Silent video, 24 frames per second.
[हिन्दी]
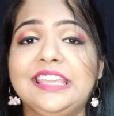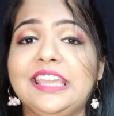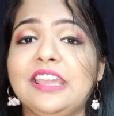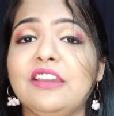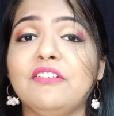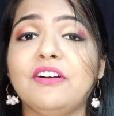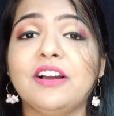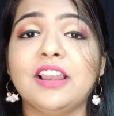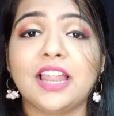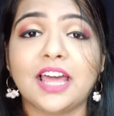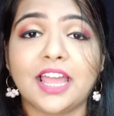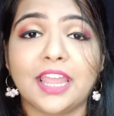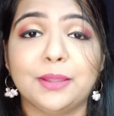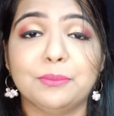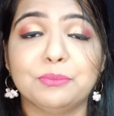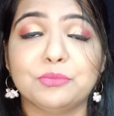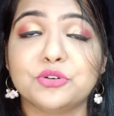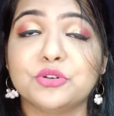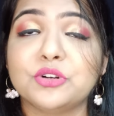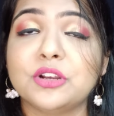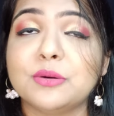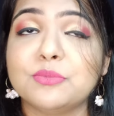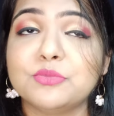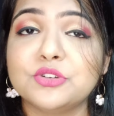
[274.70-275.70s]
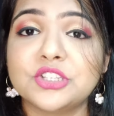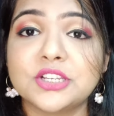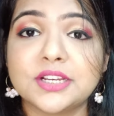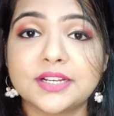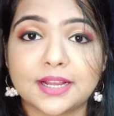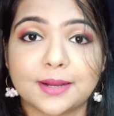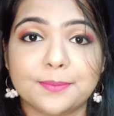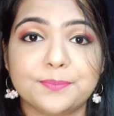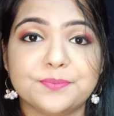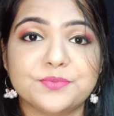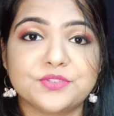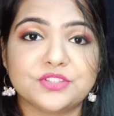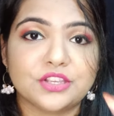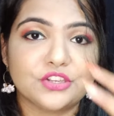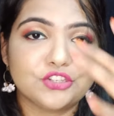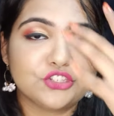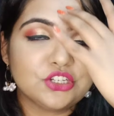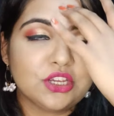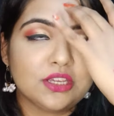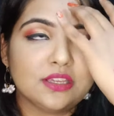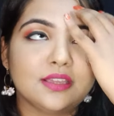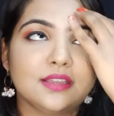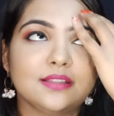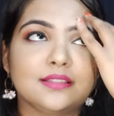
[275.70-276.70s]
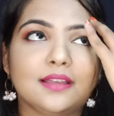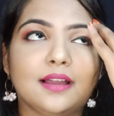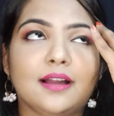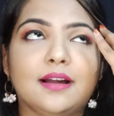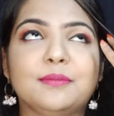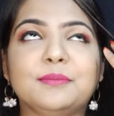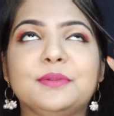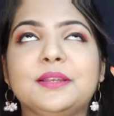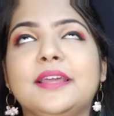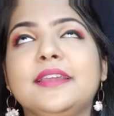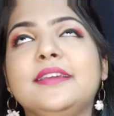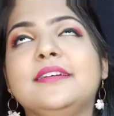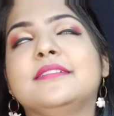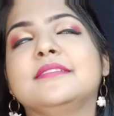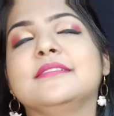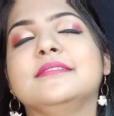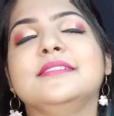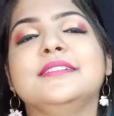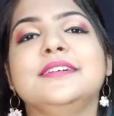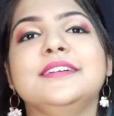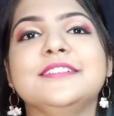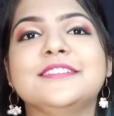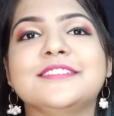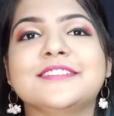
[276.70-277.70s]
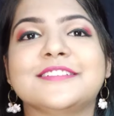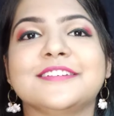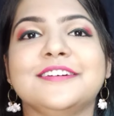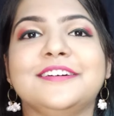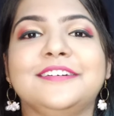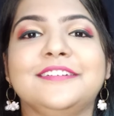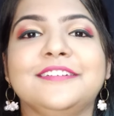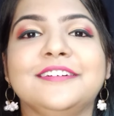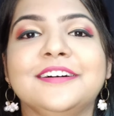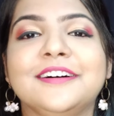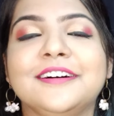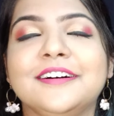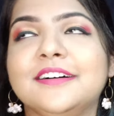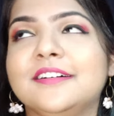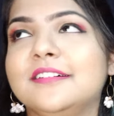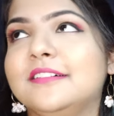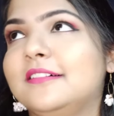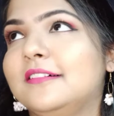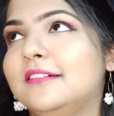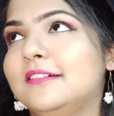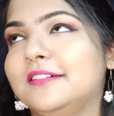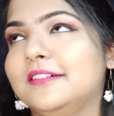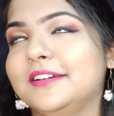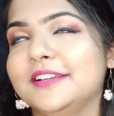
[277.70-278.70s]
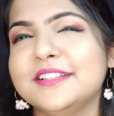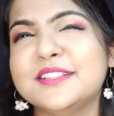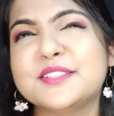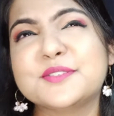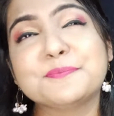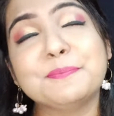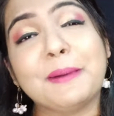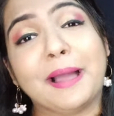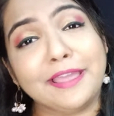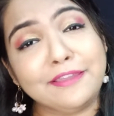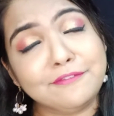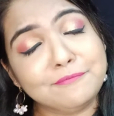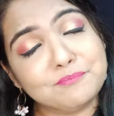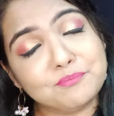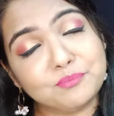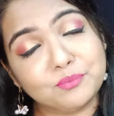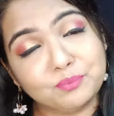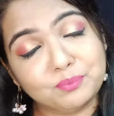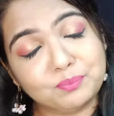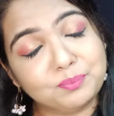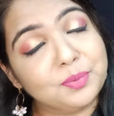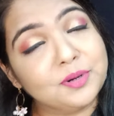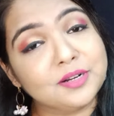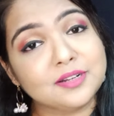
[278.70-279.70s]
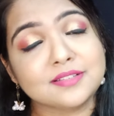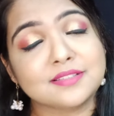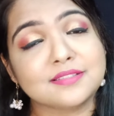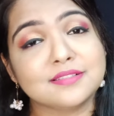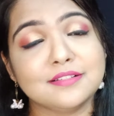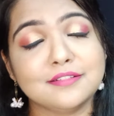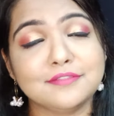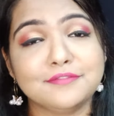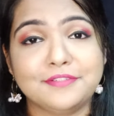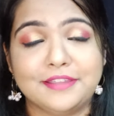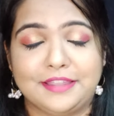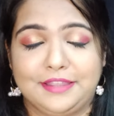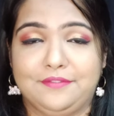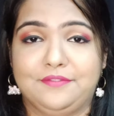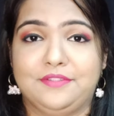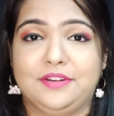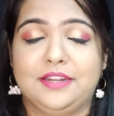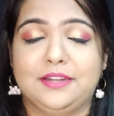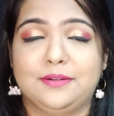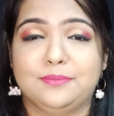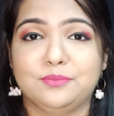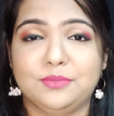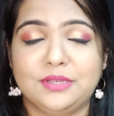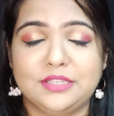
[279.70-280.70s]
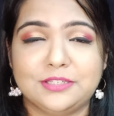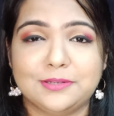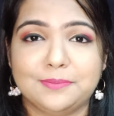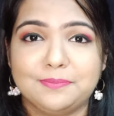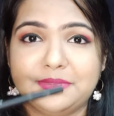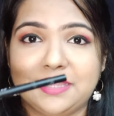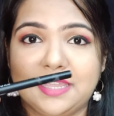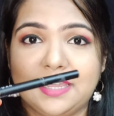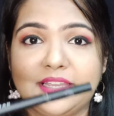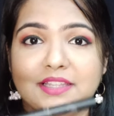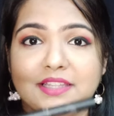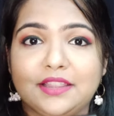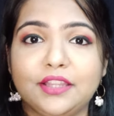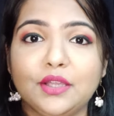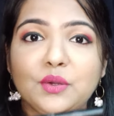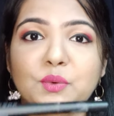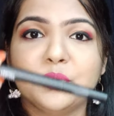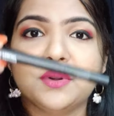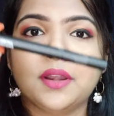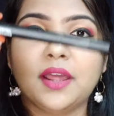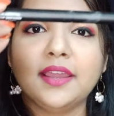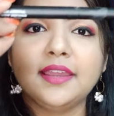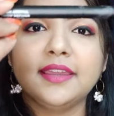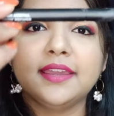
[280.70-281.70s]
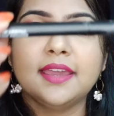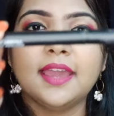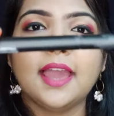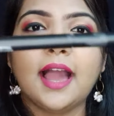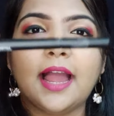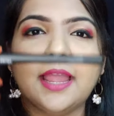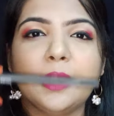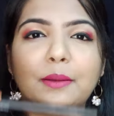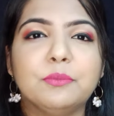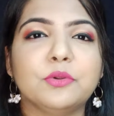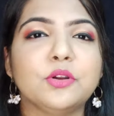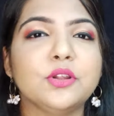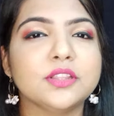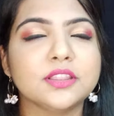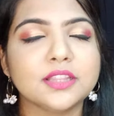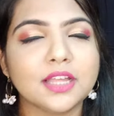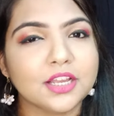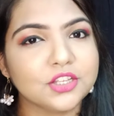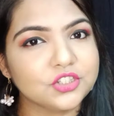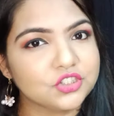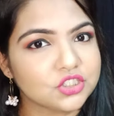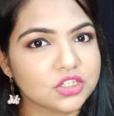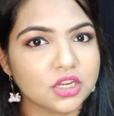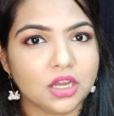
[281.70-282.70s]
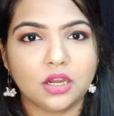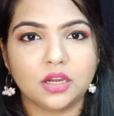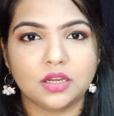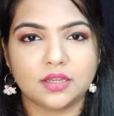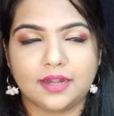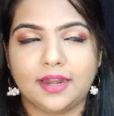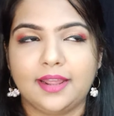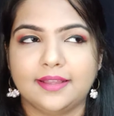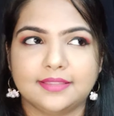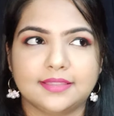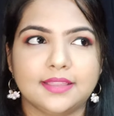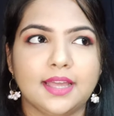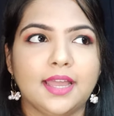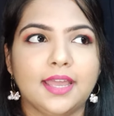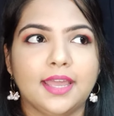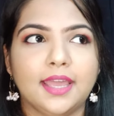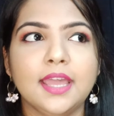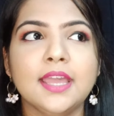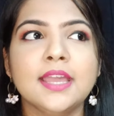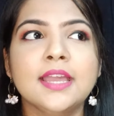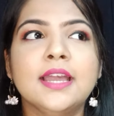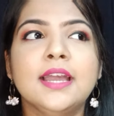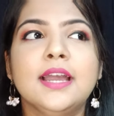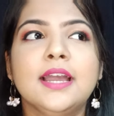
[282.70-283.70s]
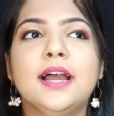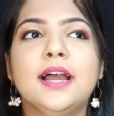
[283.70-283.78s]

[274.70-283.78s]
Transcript: ये वाला आईब्रो ना मुझे कब से चाहिए था लाइक इट्स इट्स माई पर्सनल फेवरेट मैं जब देखती हूँ ना ये आईब्रो इतना अच्छा रहता है